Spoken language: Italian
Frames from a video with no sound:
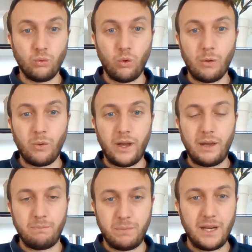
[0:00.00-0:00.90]
l'uomo
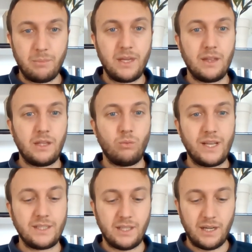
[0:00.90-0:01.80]
è pienamente un
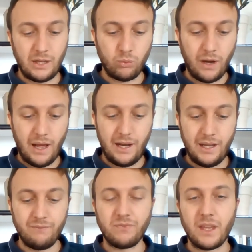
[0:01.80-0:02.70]
essere
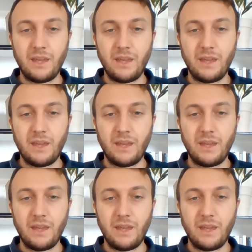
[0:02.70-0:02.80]
naturale,